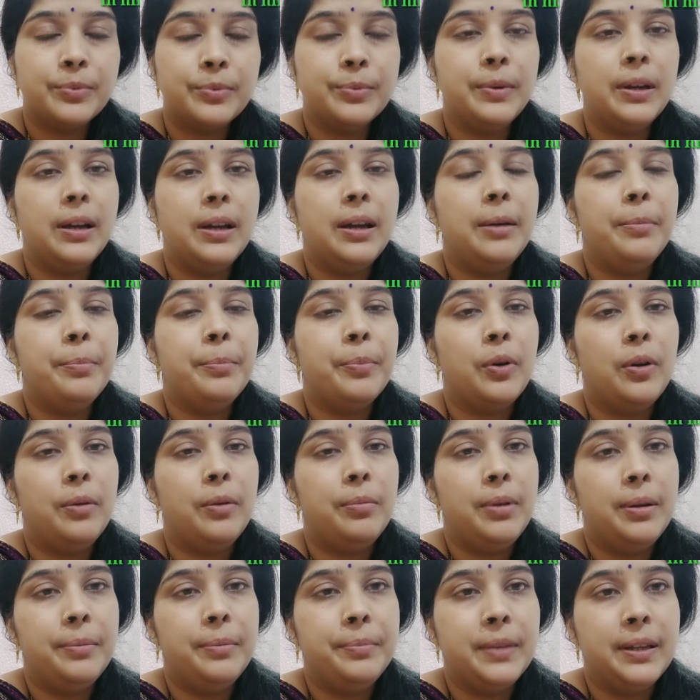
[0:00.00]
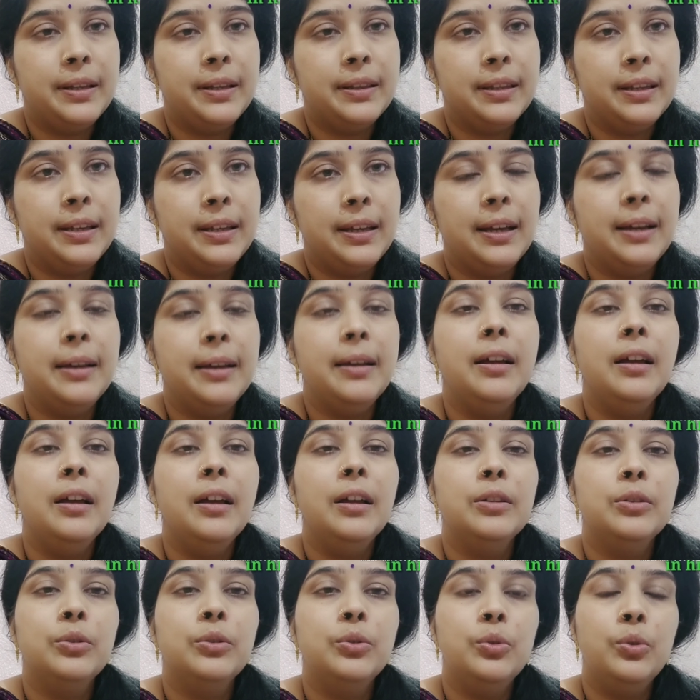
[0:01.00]
प्रॉब्लम देती है
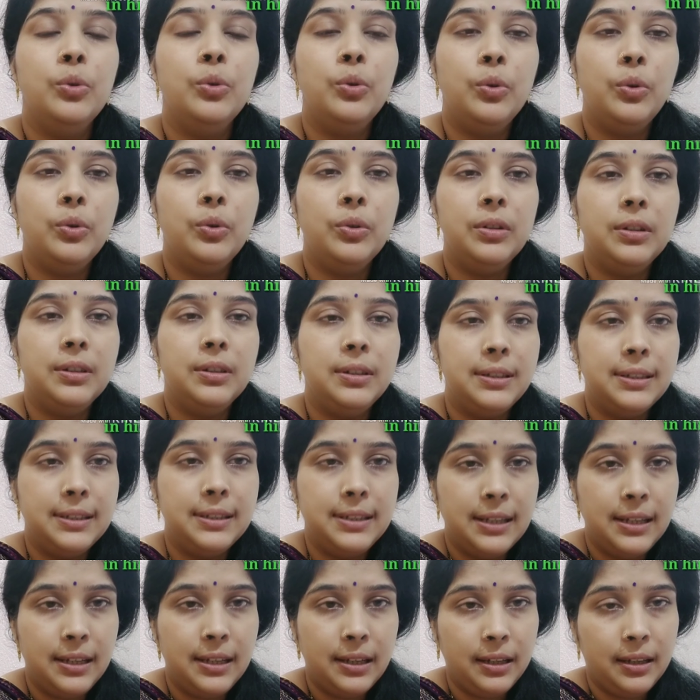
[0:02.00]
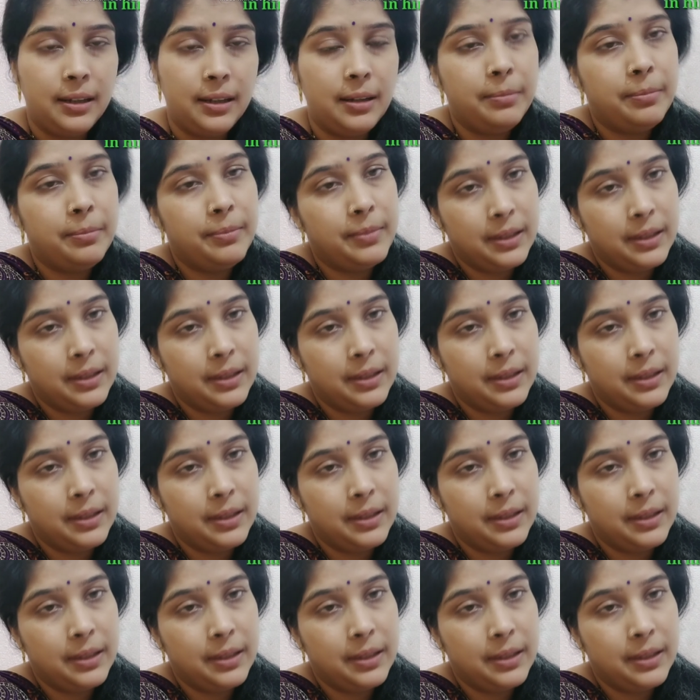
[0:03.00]
तो ये